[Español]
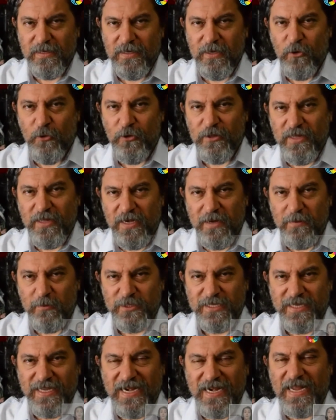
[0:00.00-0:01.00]
Hoy
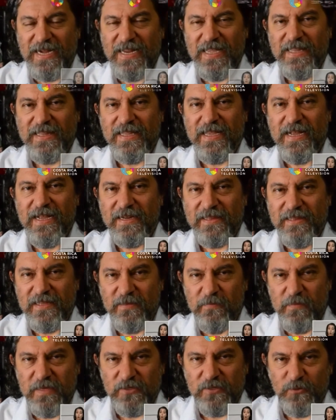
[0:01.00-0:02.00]
tenemos en el área de
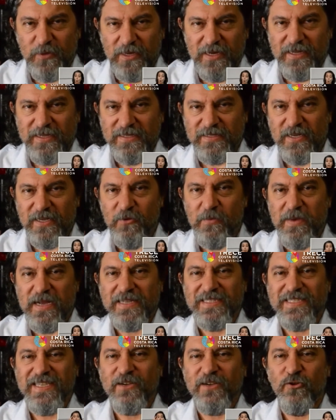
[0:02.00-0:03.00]
artes visuales a
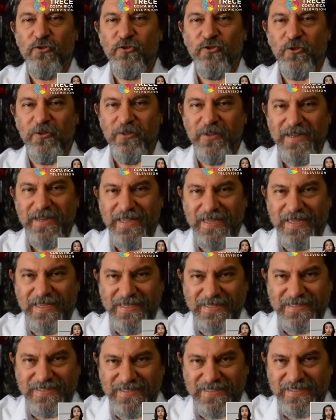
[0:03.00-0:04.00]
Omar Chacón
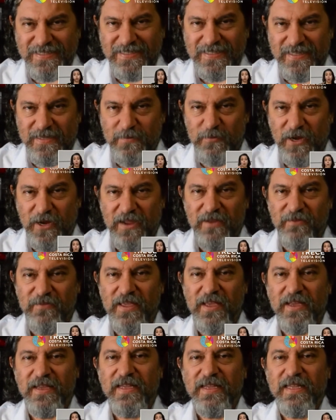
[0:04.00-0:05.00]
Rodríguez de
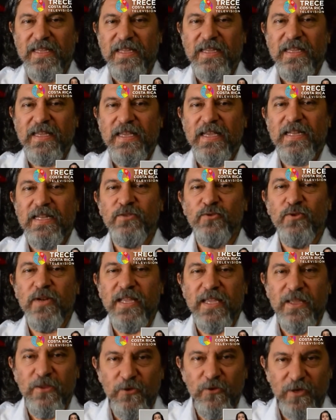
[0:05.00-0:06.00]
Moravia. Él es
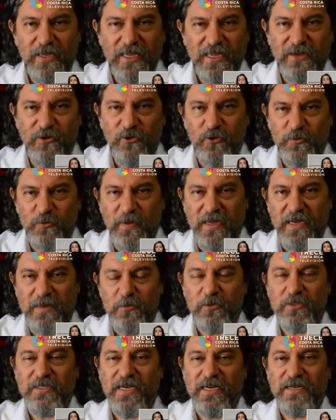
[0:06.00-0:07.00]
un niño que nos va
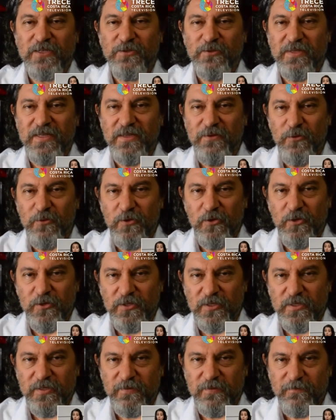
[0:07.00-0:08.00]
a mostrar sus
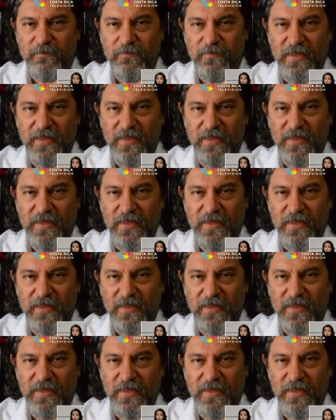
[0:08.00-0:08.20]
dibujos.